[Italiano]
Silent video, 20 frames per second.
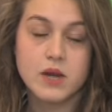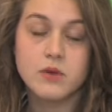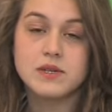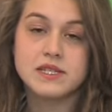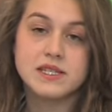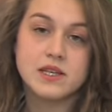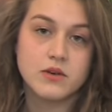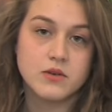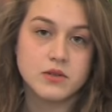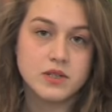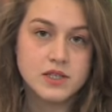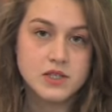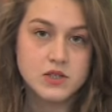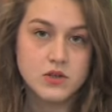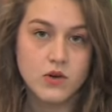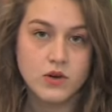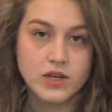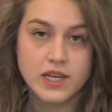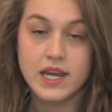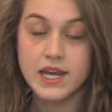in queste
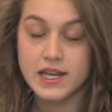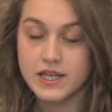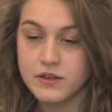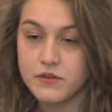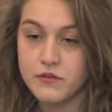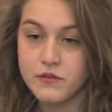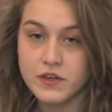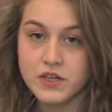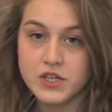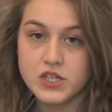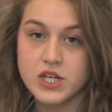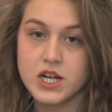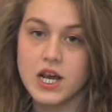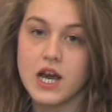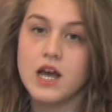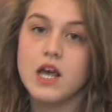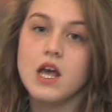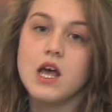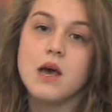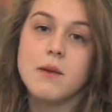condizioni è difficile,